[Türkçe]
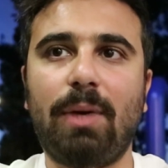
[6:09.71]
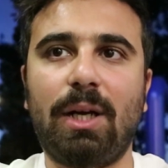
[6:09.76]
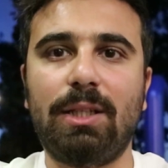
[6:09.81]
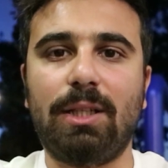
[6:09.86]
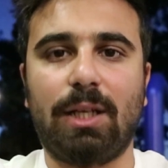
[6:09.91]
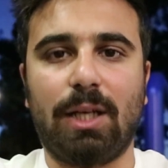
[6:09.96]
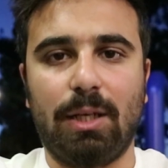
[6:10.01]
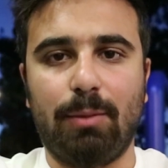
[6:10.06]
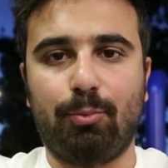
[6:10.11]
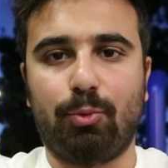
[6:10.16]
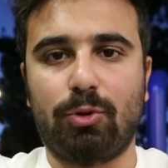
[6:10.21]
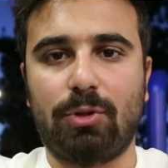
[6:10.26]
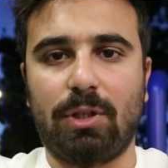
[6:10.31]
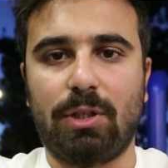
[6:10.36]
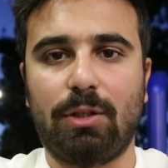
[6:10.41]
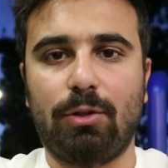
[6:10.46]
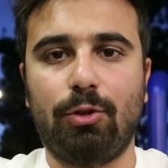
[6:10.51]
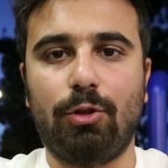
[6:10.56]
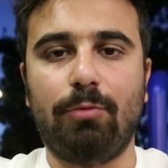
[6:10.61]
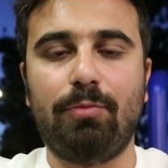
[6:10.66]
Ben de gelip
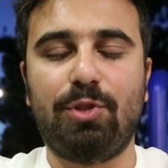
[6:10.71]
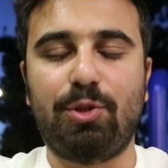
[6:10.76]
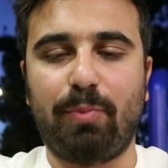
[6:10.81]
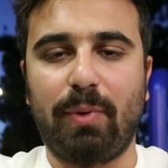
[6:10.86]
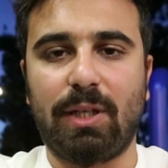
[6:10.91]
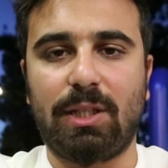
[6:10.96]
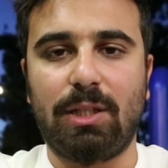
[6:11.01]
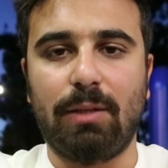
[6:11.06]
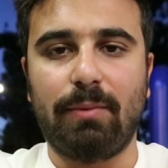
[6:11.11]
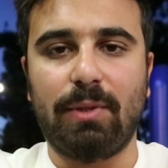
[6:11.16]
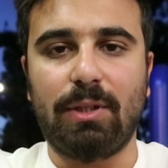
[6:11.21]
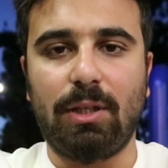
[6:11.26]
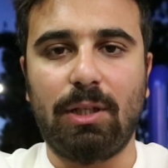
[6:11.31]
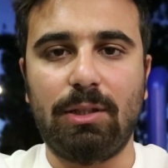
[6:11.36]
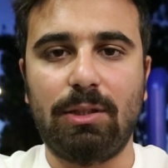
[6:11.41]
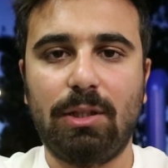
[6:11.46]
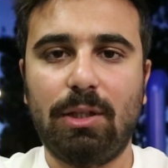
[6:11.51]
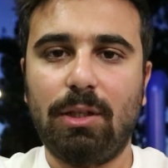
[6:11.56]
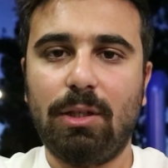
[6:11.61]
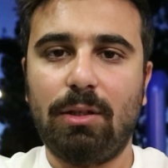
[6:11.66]
buradan alıyorum hiç beklemeden.